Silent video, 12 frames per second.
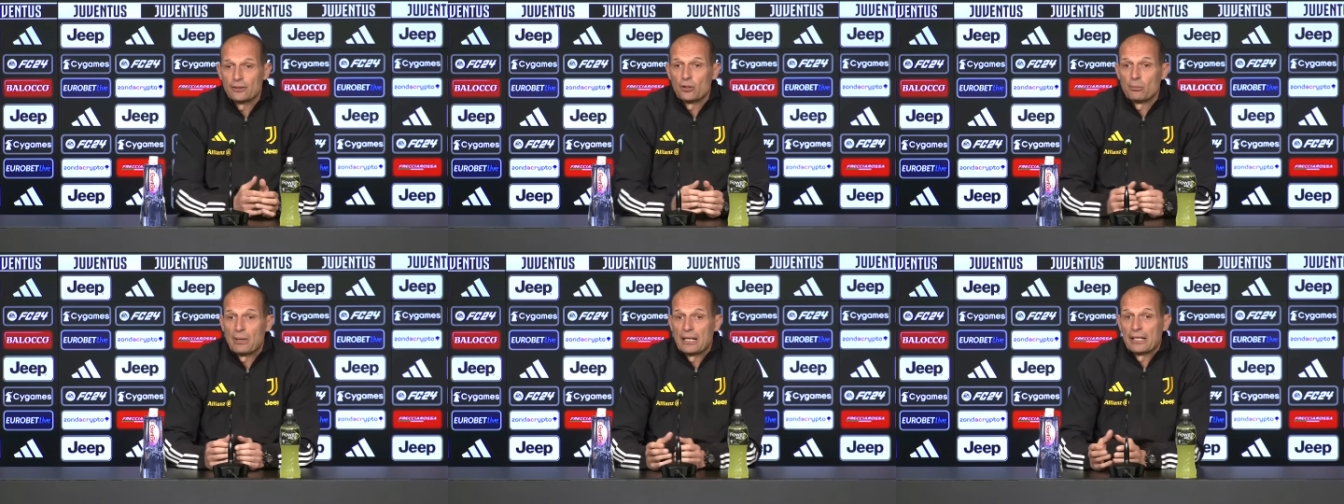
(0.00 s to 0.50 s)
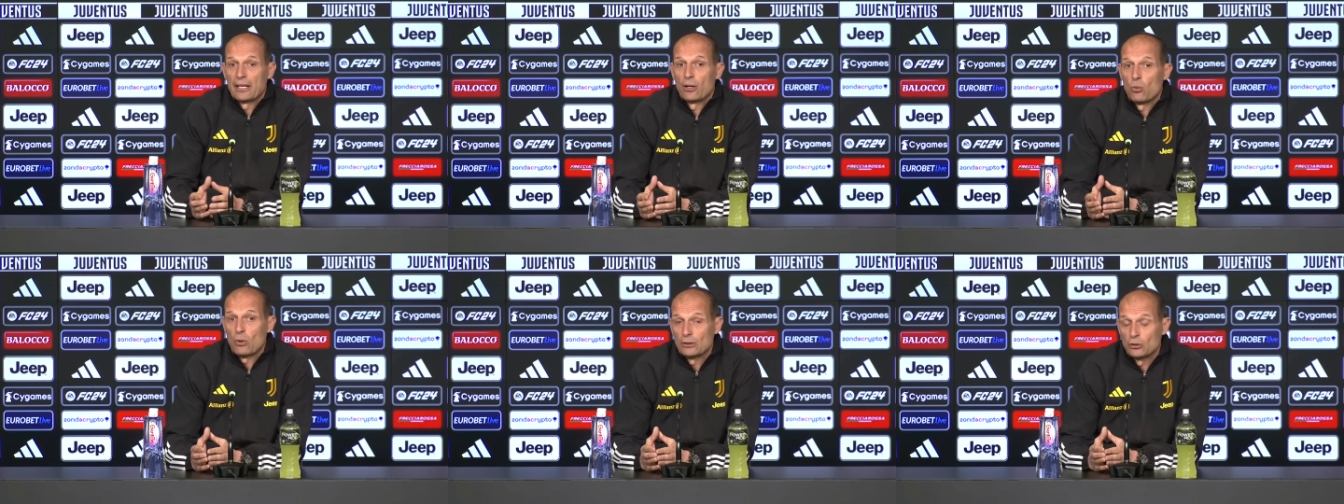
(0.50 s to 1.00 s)
è normale
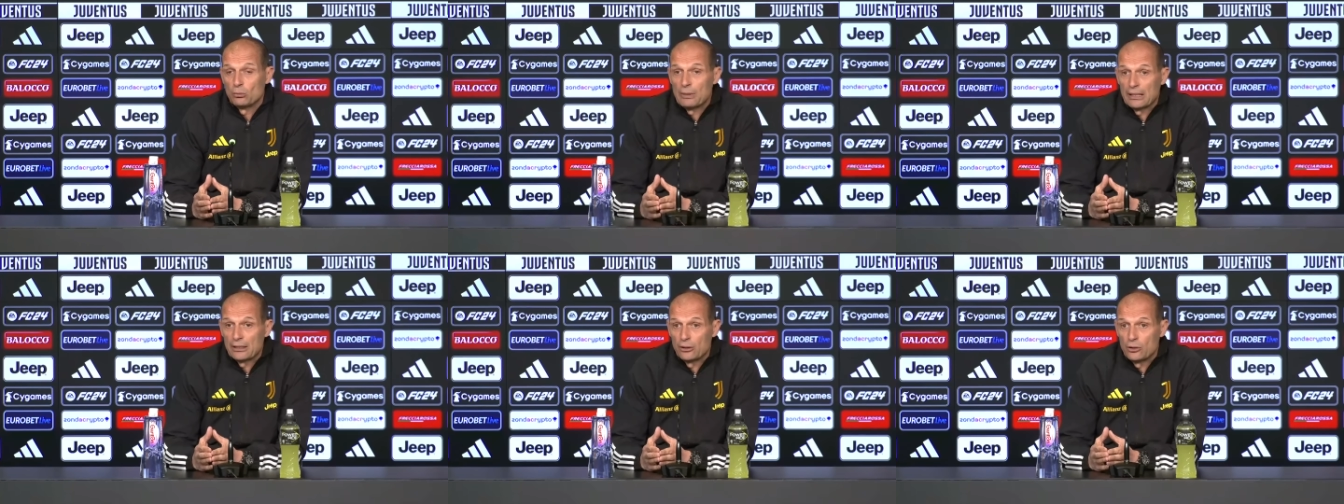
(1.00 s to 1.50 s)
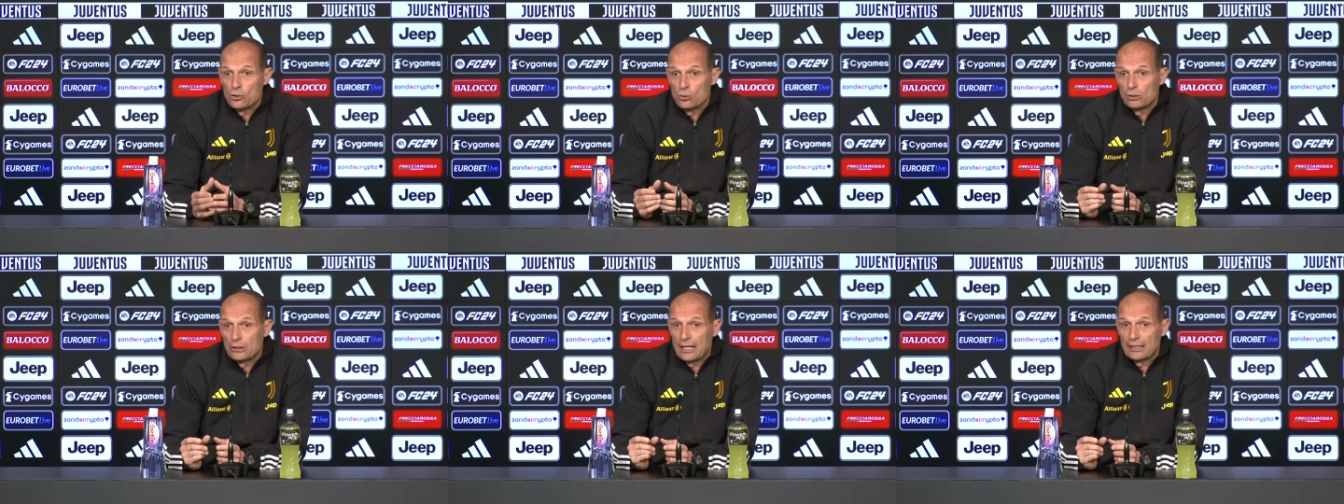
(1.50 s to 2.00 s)
che quando mancano
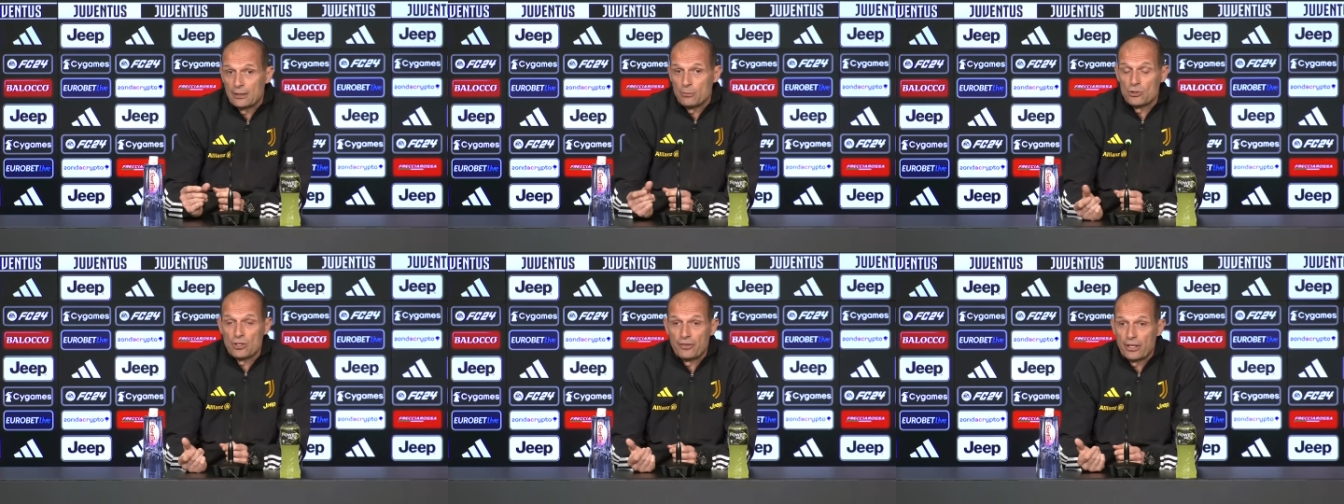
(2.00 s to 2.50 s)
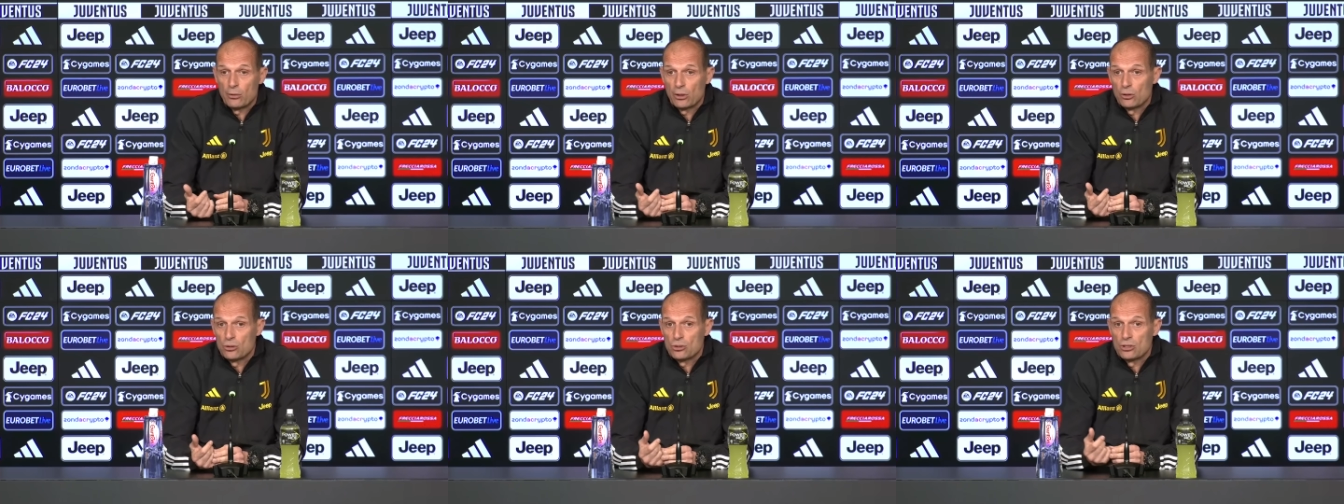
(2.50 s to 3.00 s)
risultati bisogna fare
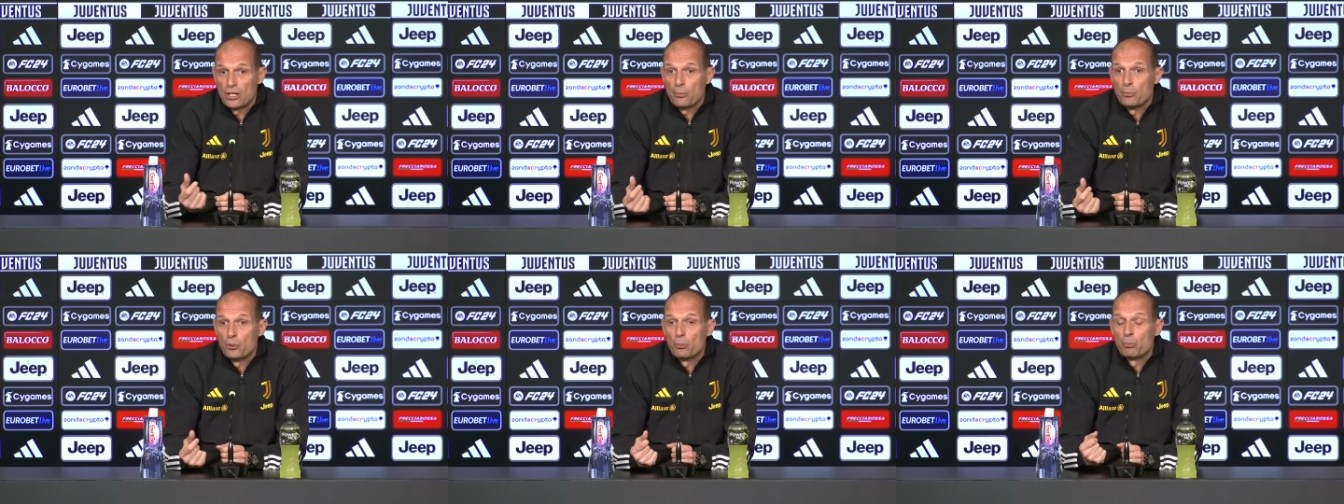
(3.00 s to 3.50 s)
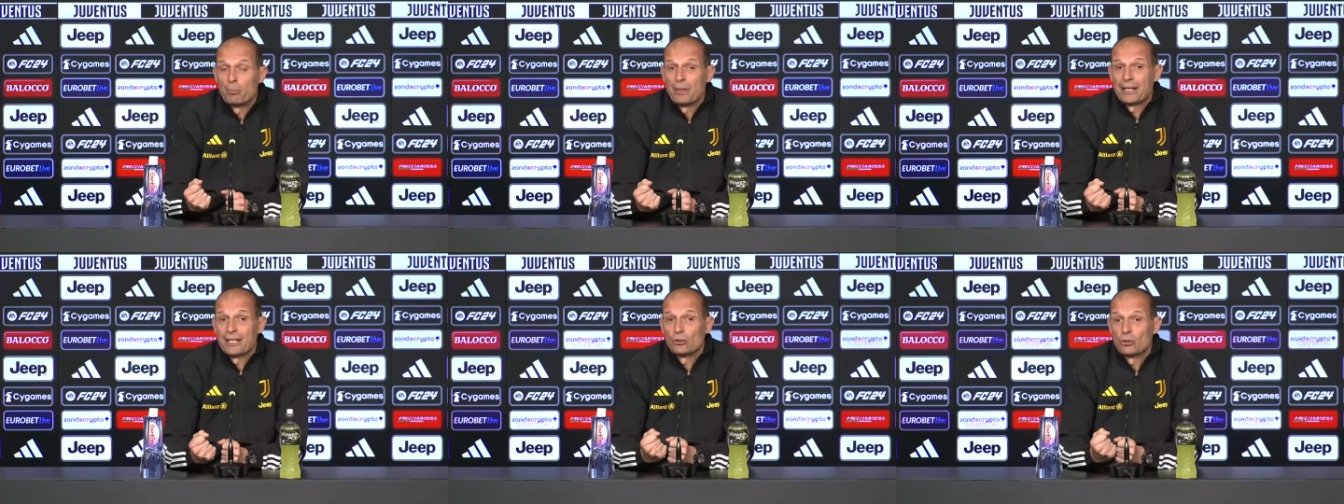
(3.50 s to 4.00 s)
qualcosina in più
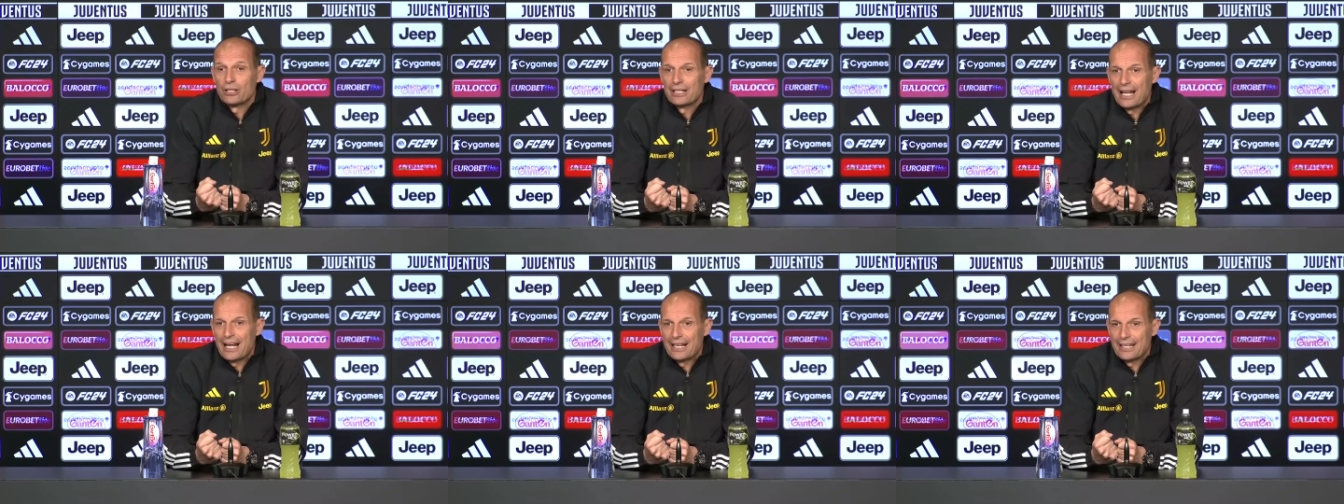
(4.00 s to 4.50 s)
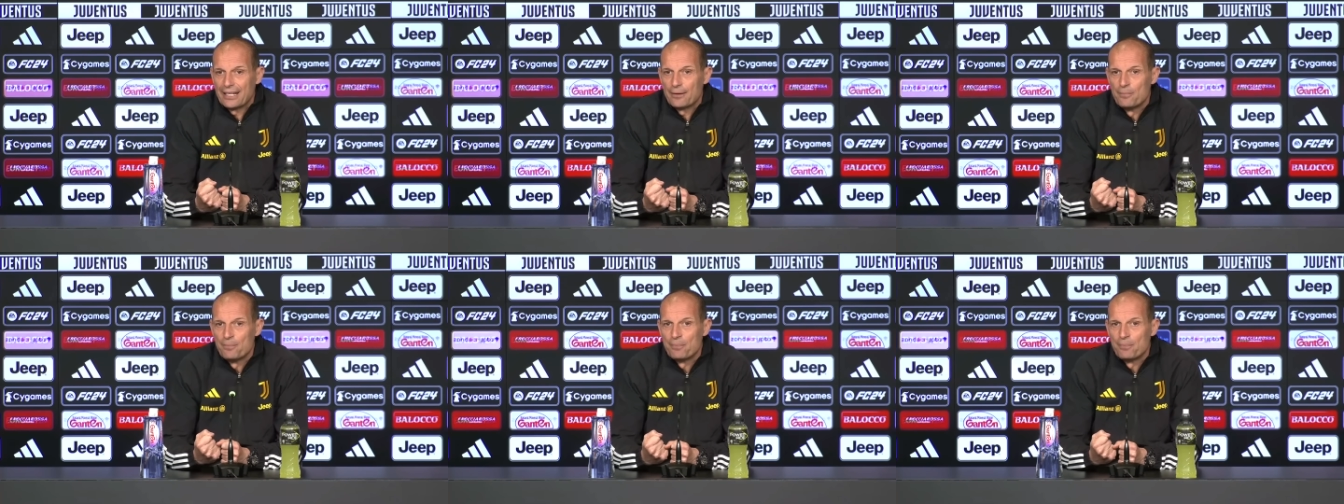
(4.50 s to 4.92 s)
per ritornare